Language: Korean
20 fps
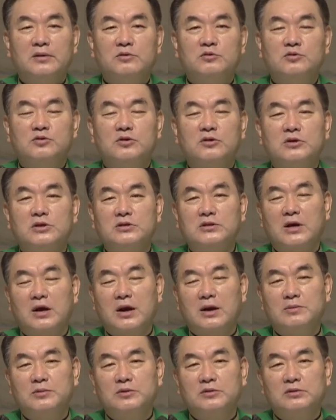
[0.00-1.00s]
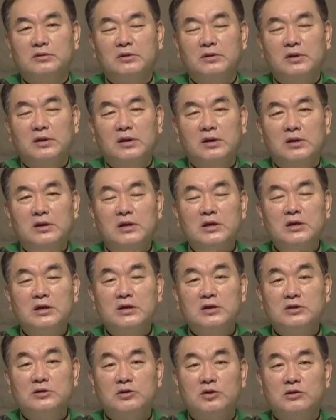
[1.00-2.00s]
우선 이 사람은
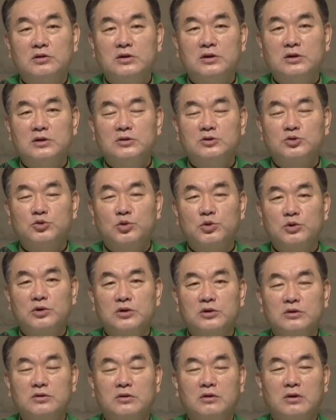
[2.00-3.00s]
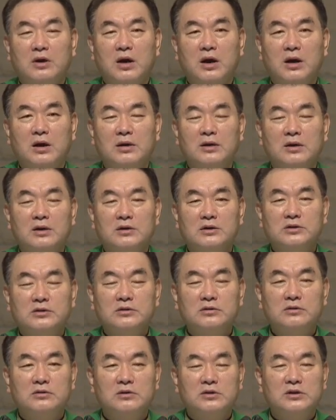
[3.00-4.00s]
이리저리 쏠리거나
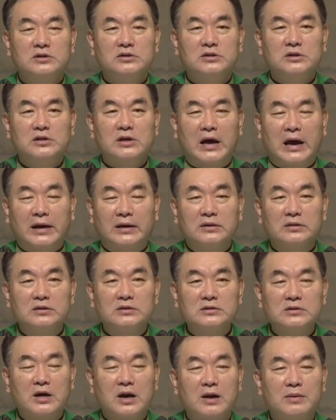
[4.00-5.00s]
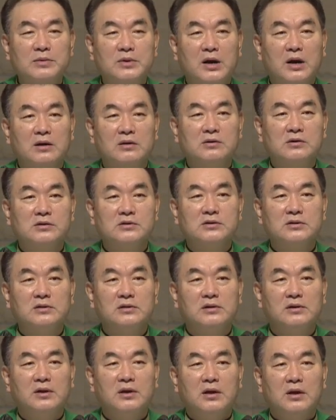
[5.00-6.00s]
흔들리지 않는 사람이라는
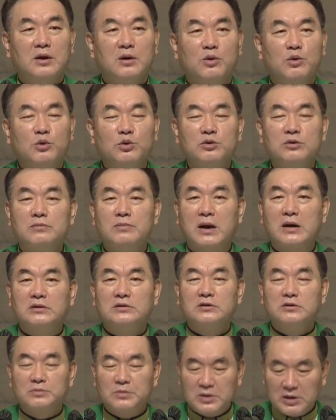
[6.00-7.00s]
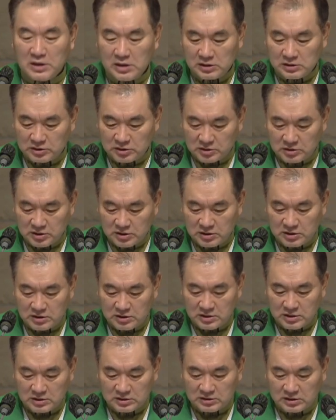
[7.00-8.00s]
것을 오늘 말씀
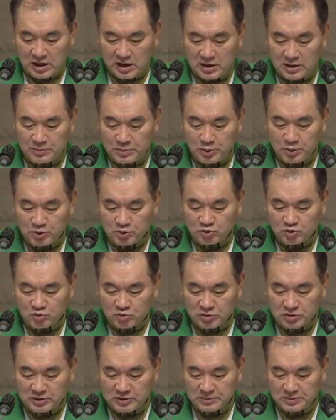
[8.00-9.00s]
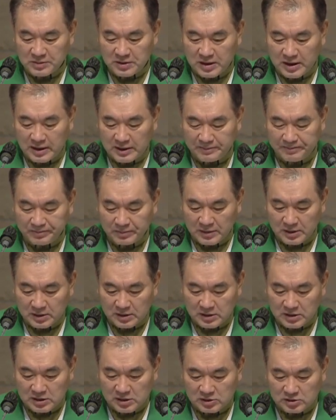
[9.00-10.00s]
1절이 잘 보여주고 있습니다.
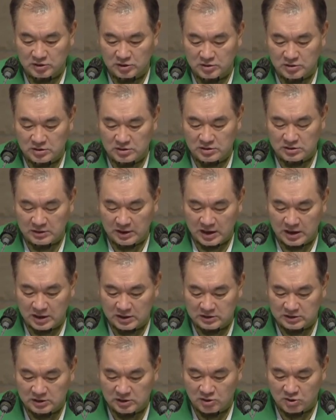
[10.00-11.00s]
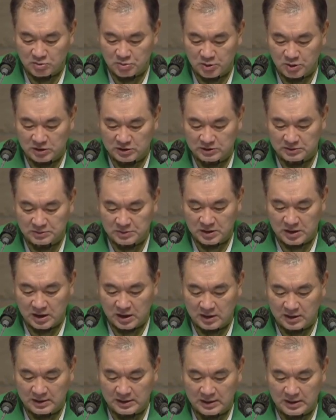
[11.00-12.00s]
1절을 다 같이
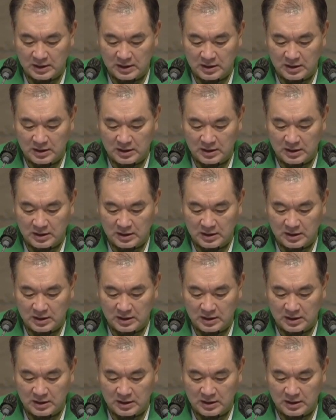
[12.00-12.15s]
읽어보겠습니다.